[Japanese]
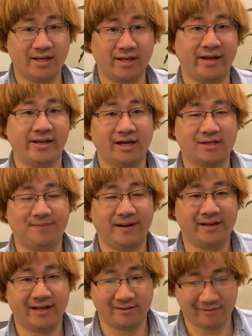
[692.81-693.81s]

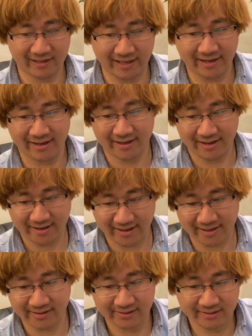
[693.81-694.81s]
100%ないので、
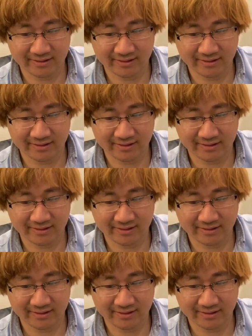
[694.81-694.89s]
は